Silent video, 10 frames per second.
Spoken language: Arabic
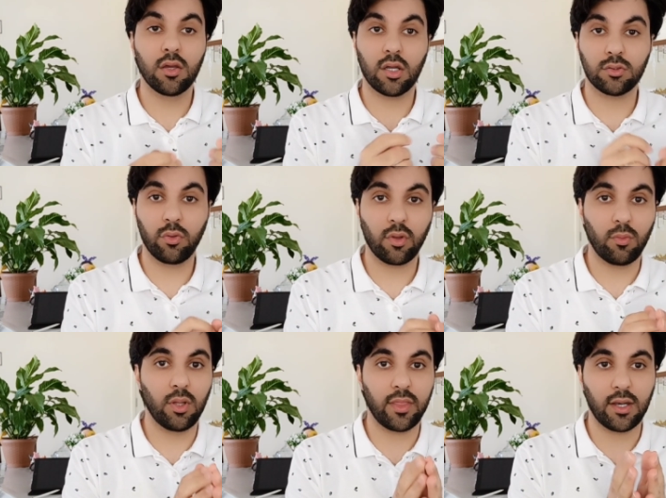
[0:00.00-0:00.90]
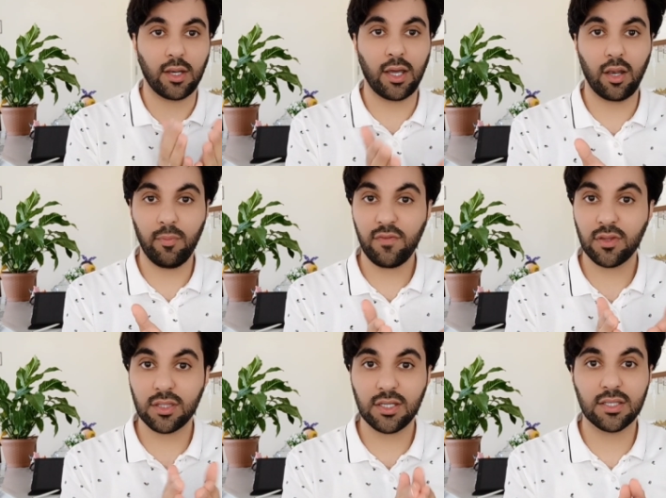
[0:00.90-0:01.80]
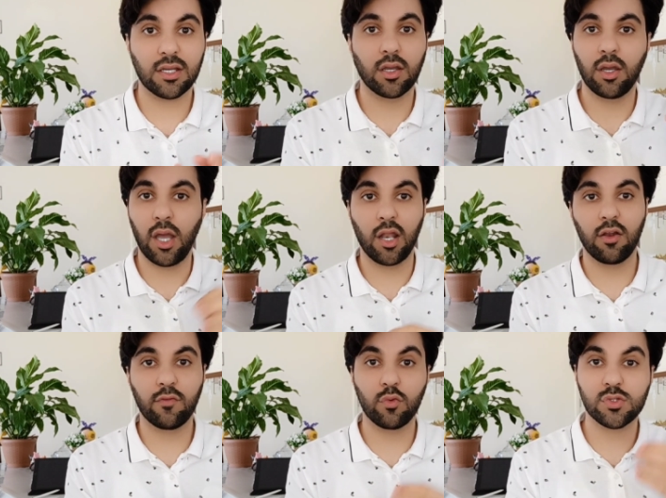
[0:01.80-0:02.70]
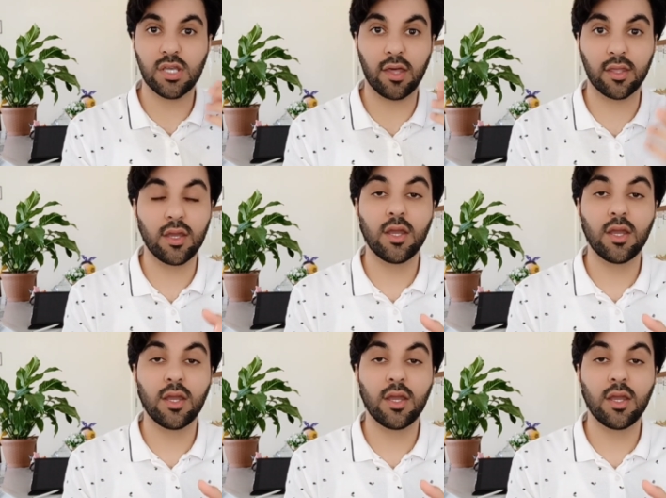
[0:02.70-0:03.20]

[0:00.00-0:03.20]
راح تنظر مثلا على المحفظة تاعتك هل الفلوس هذه